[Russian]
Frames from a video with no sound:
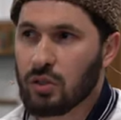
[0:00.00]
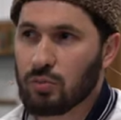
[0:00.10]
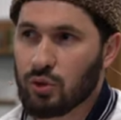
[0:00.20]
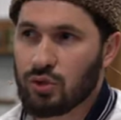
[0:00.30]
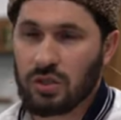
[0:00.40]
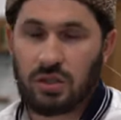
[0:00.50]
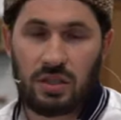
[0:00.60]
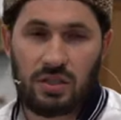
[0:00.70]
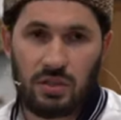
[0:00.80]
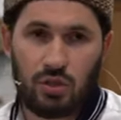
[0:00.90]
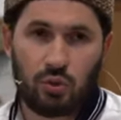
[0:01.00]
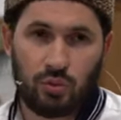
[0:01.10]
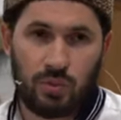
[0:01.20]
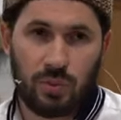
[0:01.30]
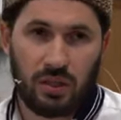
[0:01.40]
можно достичь
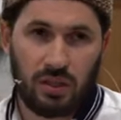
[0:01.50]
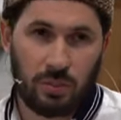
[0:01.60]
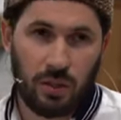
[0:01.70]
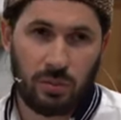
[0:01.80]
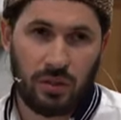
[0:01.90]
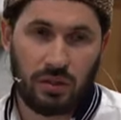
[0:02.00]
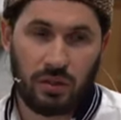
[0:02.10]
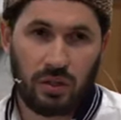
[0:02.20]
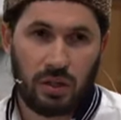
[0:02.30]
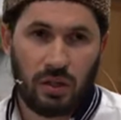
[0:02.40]
успеха и победы,